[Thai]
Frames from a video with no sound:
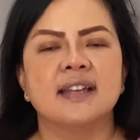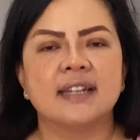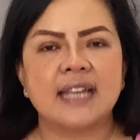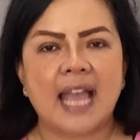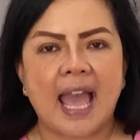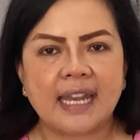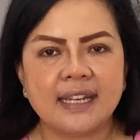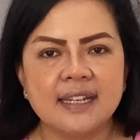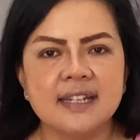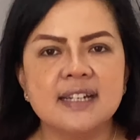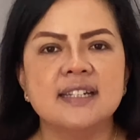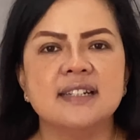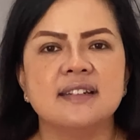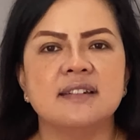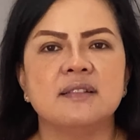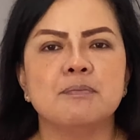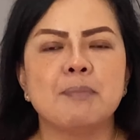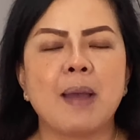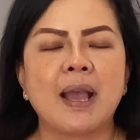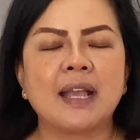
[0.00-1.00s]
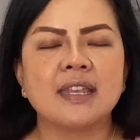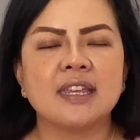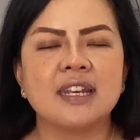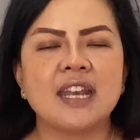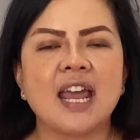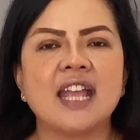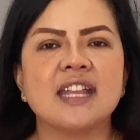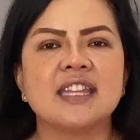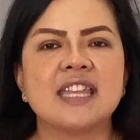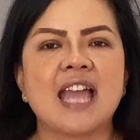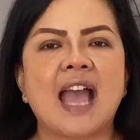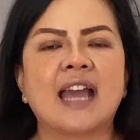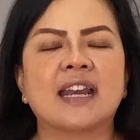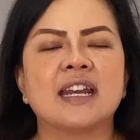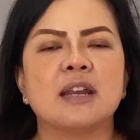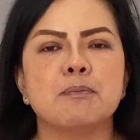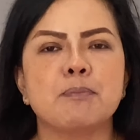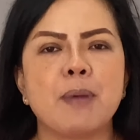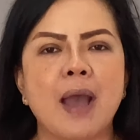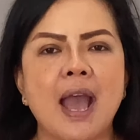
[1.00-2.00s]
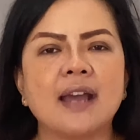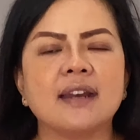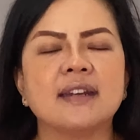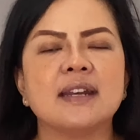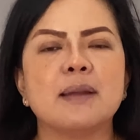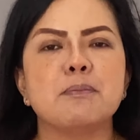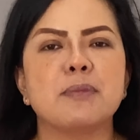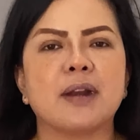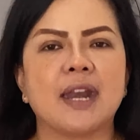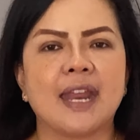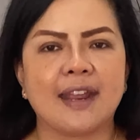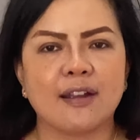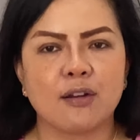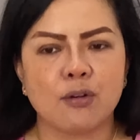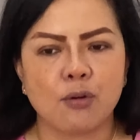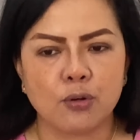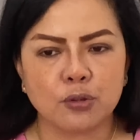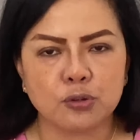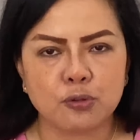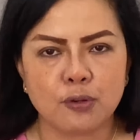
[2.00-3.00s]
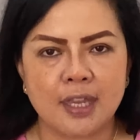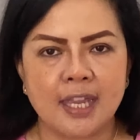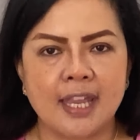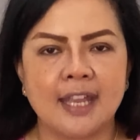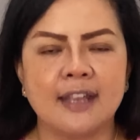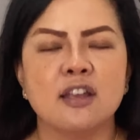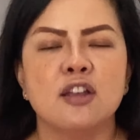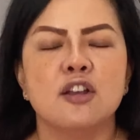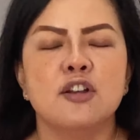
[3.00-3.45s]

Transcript: การเงินมักจะได้จากน้ำพักน้ำแรงของตัวเอง